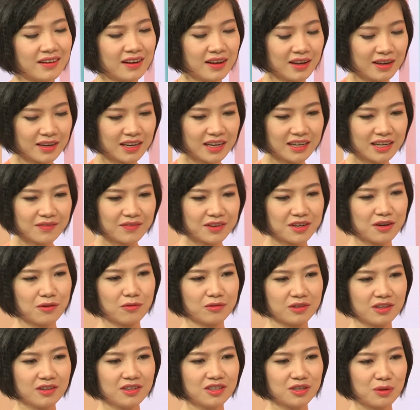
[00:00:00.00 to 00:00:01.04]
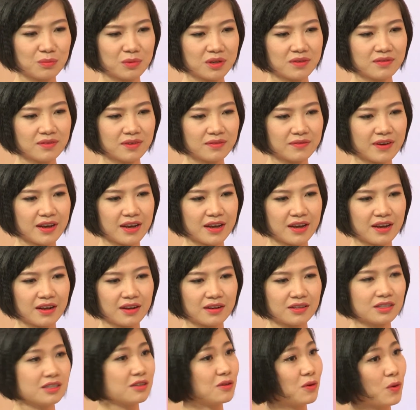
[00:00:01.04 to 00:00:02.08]
kỹ năng về đầu tư trong lĩnh vực về
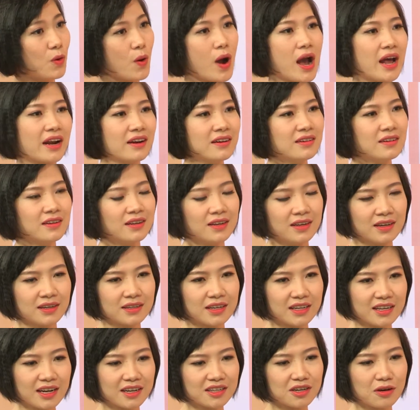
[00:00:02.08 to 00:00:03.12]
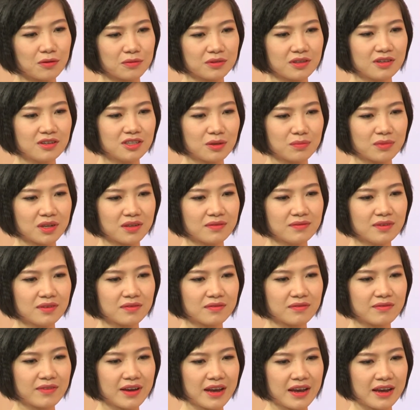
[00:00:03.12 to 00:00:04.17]
chứng khoán kỹ năng đầu tư trong lĩnh
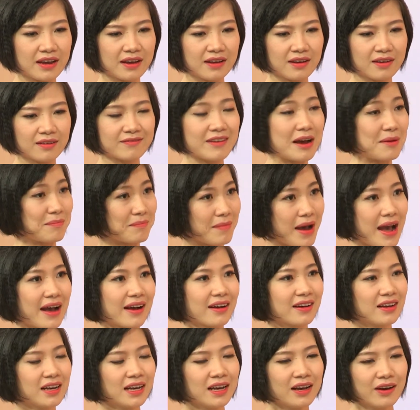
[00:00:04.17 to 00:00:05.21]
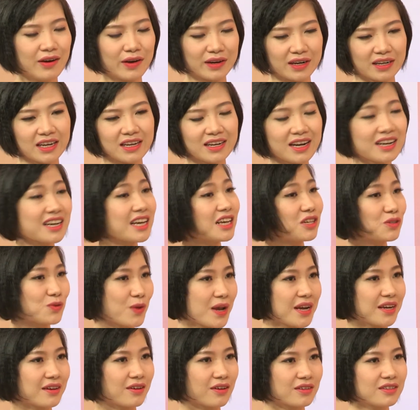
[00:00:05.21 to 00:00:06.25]
vực về vàng bạc hoặc là kỹ năng kinh
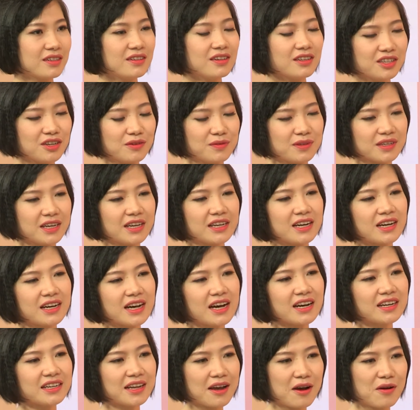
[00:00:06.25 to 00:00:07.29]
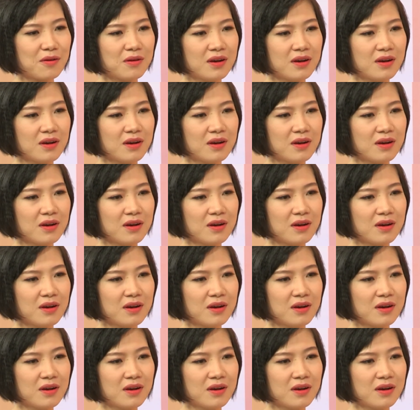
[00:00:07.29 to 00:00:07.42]
doanh có rất là nhiều những kỹ năng khác nhau